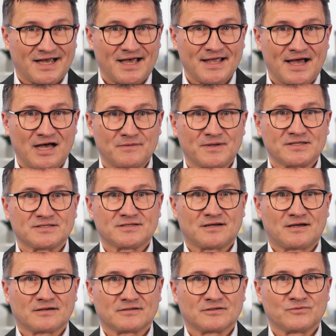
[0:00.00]
drei
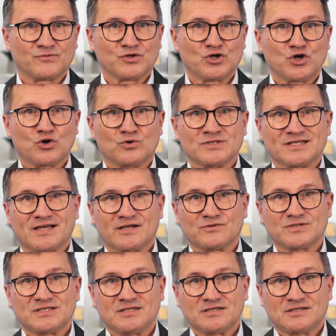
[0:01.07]
Arbeitstage und
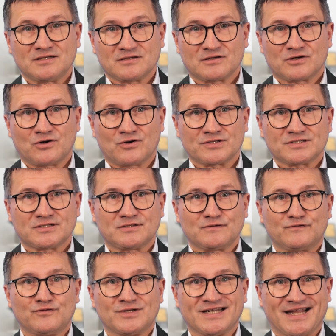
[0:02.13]
reduziert Ihre Kosten
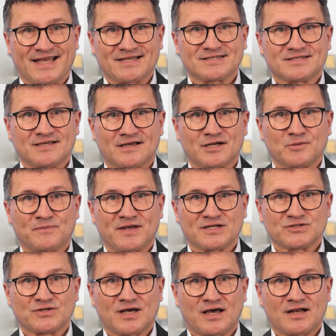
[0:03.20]
für den externen
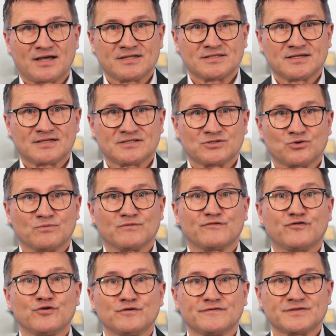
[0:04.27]
Personaleinsatz um
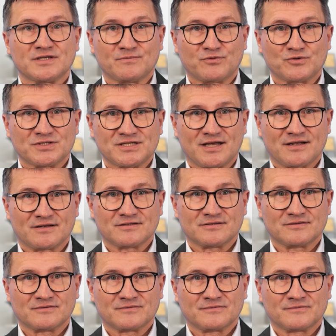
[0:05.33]
15 Prozent.
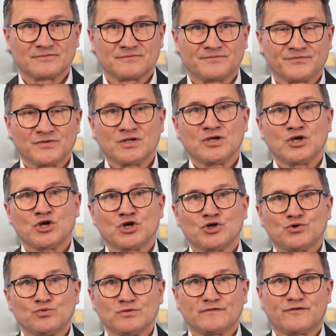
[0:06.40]

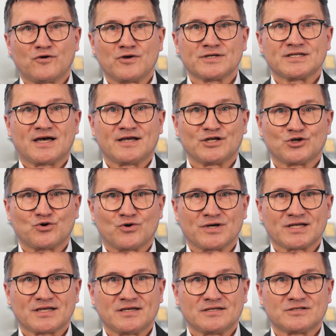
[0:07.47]
Nun folgt eine
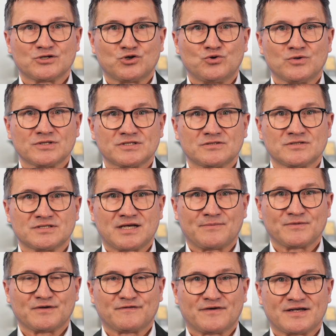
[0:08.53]
konkrete, kurz
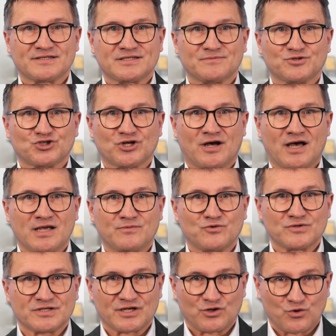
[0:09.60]
zusammengefasste
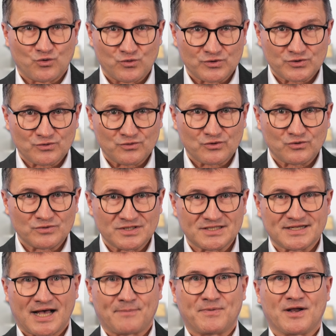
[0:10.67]
Beschreibung der Lösung und
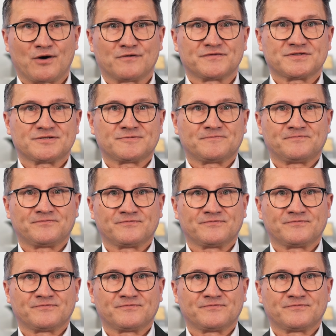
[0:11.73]
des Ablaufs.